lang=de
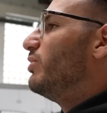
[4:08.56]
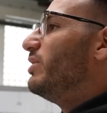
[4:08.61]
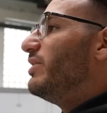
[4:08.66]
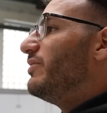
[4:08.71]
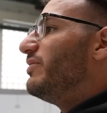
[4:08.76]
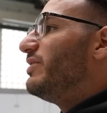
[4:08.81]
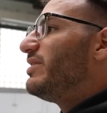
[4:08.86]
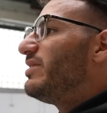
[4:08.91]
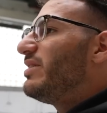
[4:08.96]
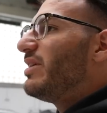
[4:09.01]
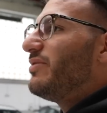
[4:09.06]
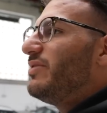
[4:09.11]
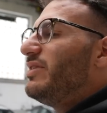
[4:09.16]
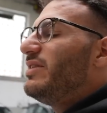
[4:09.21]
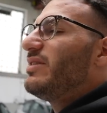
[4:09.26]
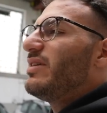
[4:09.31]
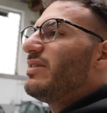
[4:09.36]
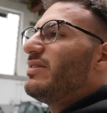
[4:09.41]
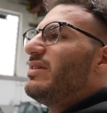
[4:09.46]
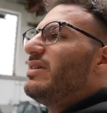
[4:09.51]
Und ihr wisst ja, wie
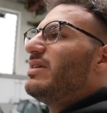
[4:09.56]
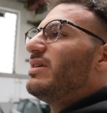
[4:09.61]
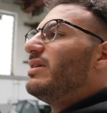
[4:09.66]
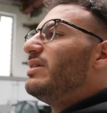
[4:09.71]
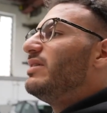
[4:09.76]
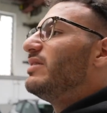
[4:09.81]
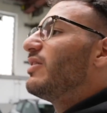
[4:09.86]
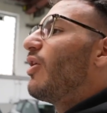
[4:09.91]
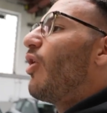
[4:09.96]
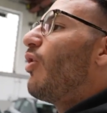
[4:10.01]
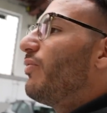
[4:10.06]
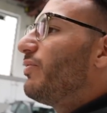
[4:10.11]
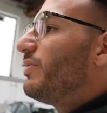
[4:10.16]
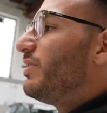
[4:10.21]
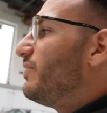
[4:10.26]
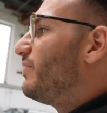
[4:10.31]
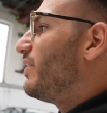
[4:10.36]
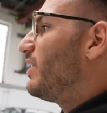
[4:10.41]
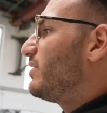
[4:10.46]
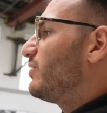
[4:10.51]
ich das sehe. Ich kaufe
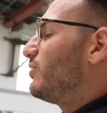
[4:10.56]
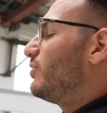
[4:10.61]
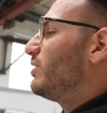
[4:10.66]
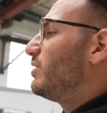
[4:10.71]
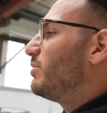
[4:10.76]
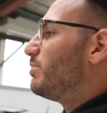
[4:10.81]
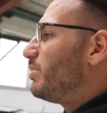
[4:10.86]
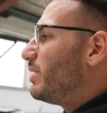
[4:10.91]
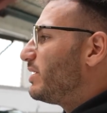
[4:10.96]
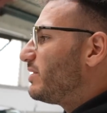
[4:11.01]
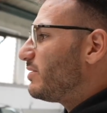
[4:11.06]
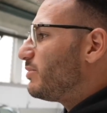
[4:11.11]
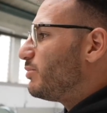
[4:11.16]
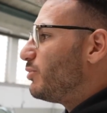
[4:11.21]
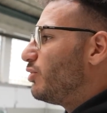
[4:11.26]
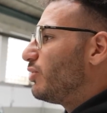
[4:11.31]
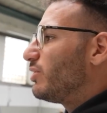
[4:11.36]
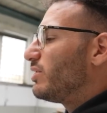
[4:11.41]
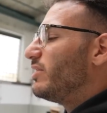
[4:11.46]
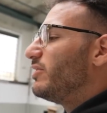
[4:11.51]
die Fahrzeuge
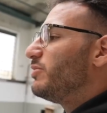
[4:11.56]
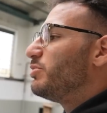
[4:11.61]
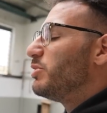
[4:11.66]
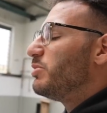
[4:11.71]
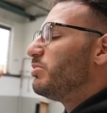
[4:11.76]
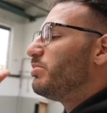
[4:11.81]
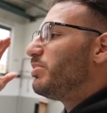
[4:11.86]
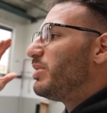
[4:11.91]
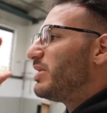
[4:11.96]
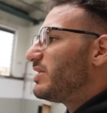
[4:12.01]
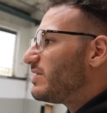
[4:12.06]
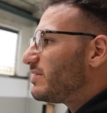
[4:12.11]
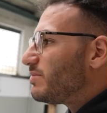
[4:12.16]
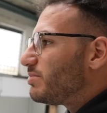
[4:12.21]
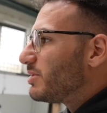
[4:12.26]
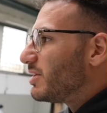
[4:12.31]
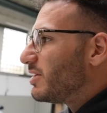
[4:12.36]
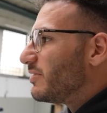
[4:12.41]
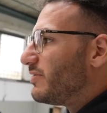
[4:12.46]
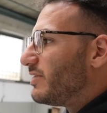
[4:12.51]
bestmöglich mit
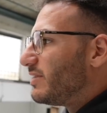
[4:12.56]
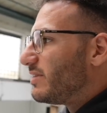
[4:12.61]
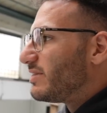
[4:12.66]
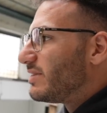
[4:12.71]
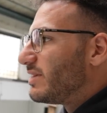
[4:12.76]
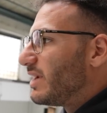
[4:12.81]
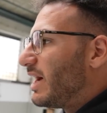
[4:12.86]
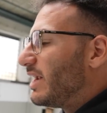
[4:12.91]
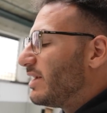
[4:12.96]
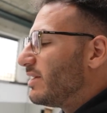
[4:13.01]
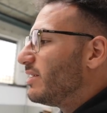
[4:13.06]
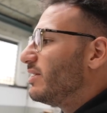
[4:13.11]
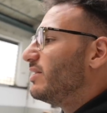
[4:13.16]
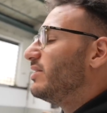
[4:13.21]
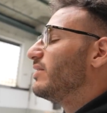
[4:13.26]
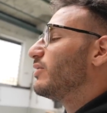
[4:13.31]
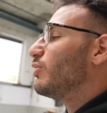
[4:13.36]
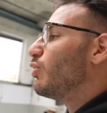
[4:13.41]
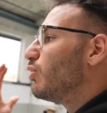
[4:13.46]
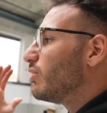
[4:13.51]
bestem Gewissen an.
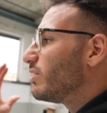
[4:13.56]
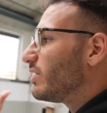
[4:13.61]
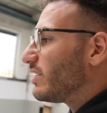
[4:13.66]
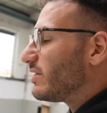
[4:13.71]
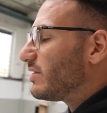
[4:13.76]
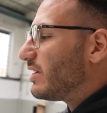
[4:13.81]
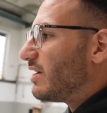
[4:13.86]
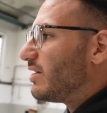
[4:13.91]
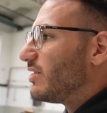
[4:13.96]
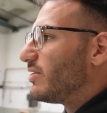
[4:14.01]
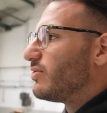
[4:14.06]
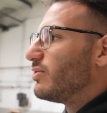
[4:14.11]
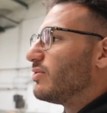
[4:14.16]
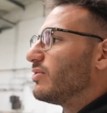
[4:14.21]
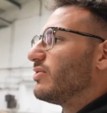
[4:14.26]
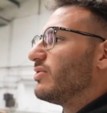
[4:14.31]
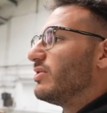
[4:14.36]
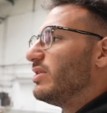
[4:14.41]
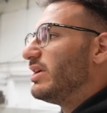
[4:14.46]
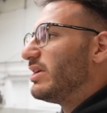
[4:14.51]
Ich gucke, dass alles
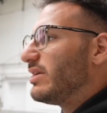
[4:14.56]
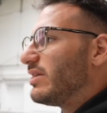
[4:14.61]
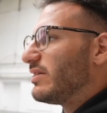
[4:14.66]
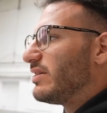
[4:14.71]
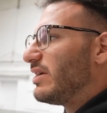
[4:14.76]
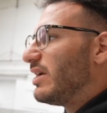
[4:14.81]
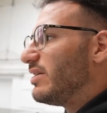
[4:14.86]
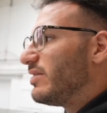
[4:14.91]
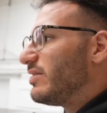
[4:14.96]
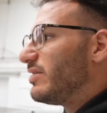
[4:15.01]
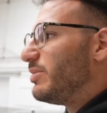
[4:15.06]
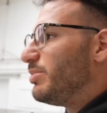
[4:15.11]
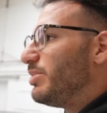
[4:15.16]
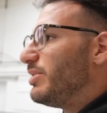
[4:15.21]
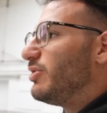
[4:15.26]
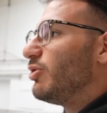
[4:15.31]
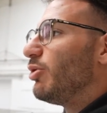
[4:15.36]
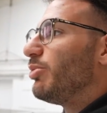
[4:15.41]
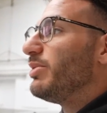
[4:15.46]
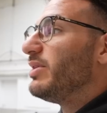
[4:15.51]
funktioniert, dass alles
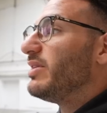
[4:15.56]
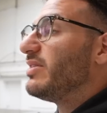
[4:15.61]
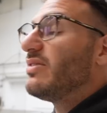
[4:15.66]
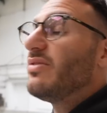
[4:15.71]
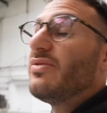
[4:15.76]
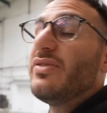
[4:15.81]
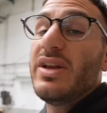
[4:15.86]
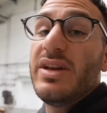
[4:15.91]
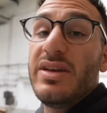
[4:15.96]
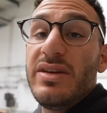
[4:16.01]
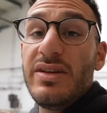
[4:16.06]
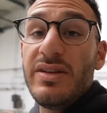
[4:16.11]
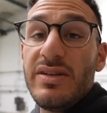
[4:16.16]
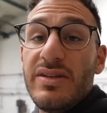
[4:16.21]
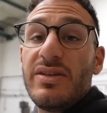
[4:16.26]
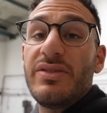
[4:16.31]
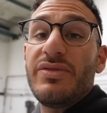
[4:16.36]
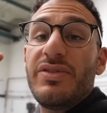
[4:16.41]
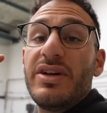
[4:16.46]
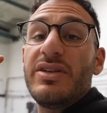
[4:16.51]
tippitoppi ist. Wenn
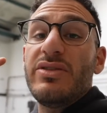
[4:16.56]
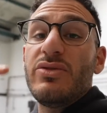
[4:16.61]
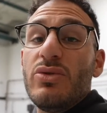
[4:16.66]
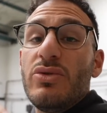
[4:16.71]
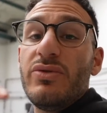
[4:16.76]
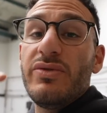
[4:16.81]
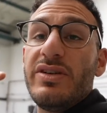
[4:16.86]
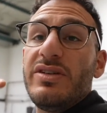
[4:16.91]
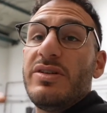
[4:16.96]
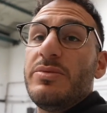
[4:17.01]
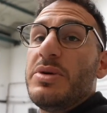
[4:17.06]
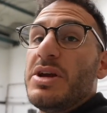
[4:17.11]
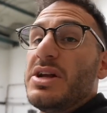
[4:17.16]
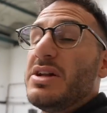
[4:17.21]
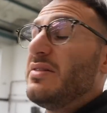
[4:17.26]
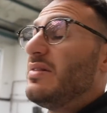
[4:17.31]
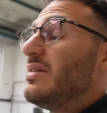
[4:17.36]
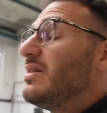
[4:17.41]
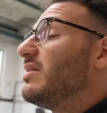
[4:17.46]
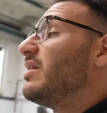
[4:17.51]
nicht, falls irgendwelche
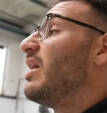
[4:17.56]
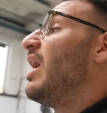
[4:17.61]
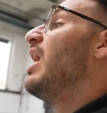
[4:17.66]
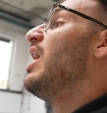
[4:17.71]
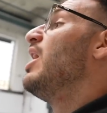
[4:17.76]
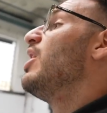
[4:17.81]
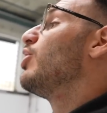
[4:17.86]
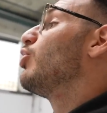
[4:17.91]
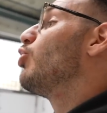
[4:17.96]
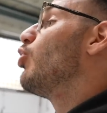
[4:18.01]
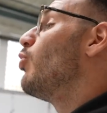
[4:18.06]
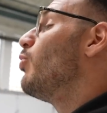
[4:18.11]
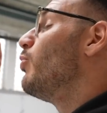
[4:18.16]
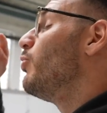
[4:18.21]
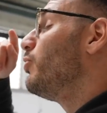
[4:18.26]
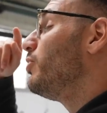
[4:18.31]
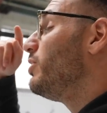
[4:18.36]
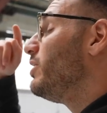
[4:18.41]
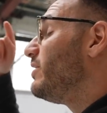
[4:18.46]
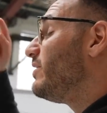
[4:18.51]
Mängel sind,
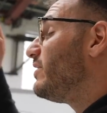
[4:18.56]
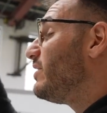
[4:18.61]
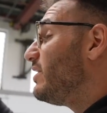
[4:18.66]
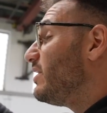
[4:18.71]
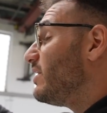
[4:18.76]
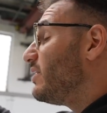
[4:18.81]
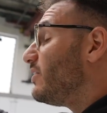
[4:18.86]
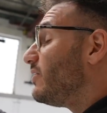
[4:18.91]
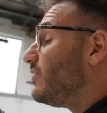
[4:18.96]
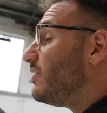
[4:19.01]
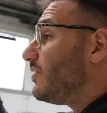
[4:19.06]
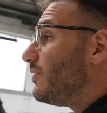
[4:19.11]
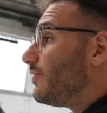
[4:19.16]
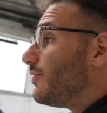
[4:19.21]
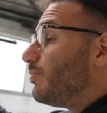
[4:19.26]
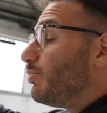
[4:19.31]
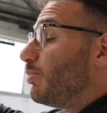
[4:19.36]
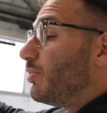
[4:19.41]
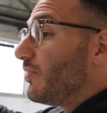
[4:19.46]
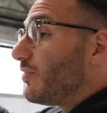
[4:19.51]
kommuniziere ich die,
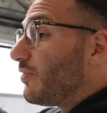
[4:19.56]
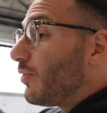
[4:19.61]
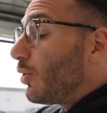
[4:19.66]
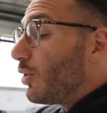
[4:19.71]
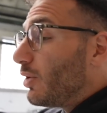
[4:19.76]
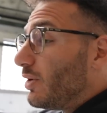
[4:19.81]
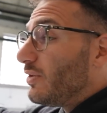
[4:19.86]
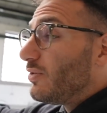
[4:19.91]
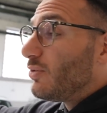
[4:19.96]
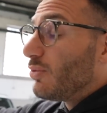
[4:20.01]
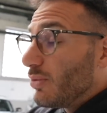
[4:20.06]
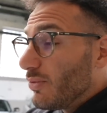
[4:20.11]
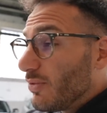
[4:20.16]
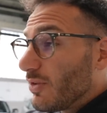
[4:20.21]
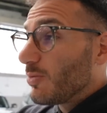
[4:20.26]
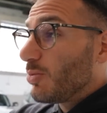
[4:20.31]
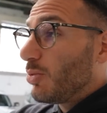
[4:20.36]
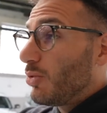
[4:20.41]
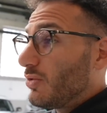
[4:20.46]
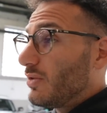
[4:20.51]
bevor ich
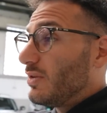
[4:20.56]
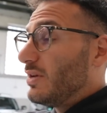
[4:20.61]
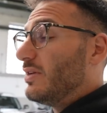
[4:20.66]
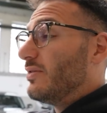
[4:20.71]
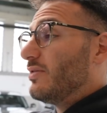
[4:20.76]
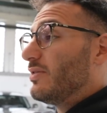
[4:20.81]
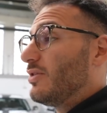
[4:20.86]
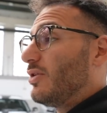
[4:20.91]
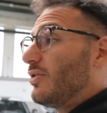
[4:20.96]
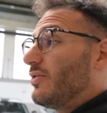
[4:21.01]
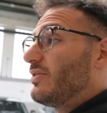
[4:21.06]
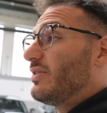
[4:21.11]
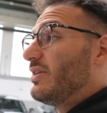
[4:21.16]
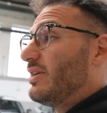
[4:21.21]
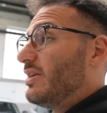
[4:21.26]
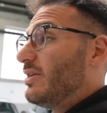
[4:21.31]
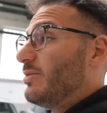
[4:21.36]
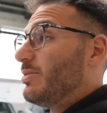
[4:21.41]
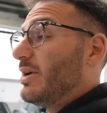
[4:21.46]
irgendwas Positives aufzähle